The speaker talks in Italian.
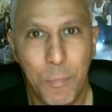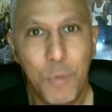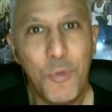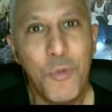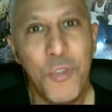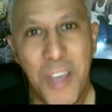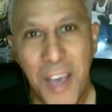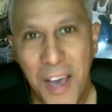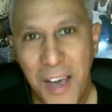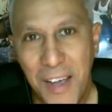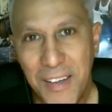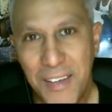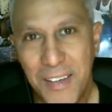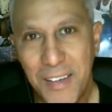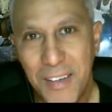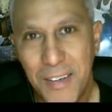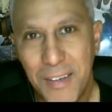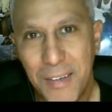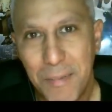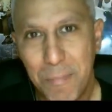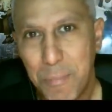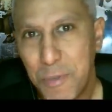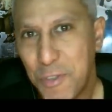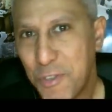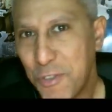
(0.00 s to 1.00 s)
Pugnali,
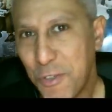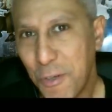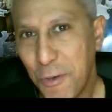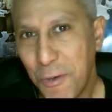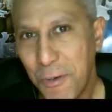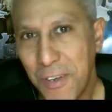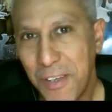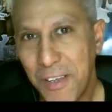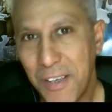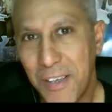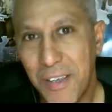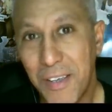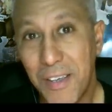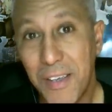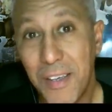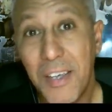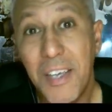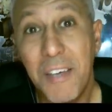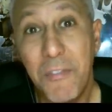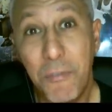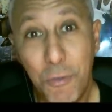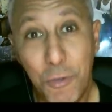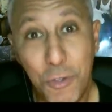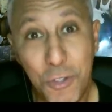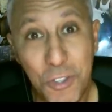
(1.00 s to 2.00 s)
pistole
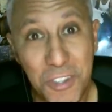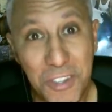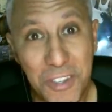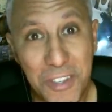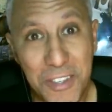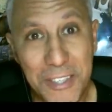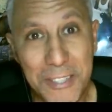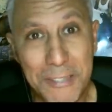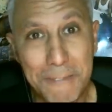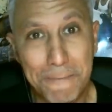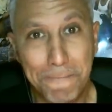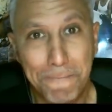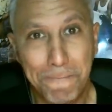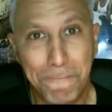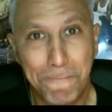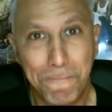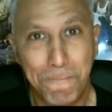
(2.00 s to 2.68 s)
e fucili.